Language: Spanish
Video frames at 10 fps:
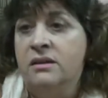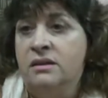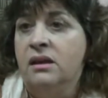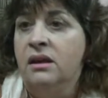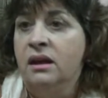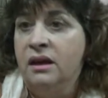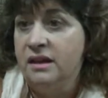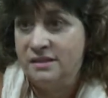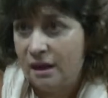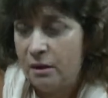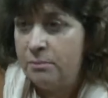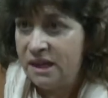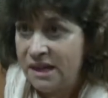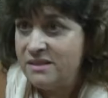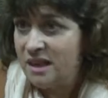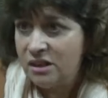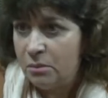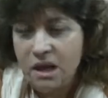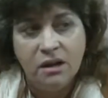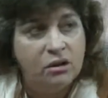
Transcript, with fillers: este, estar en vigencia también.